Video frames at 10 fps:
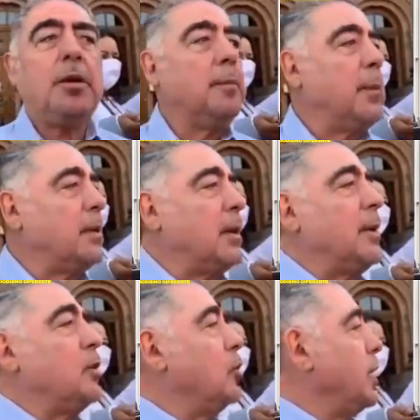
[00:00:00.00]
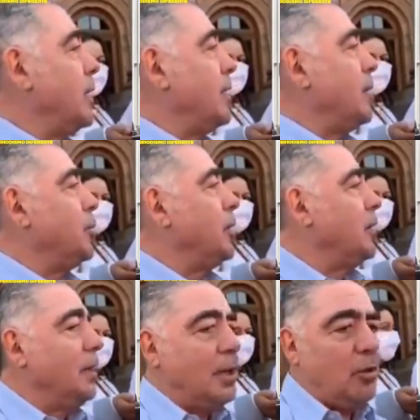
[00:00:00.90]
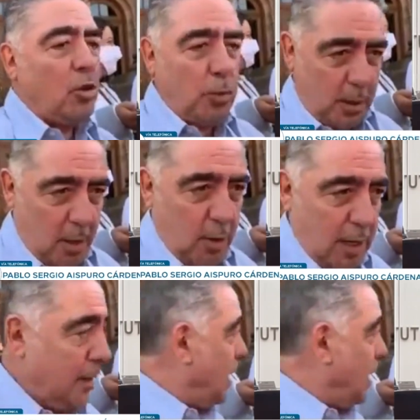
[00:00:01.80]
Sí. En, esta, en, este, en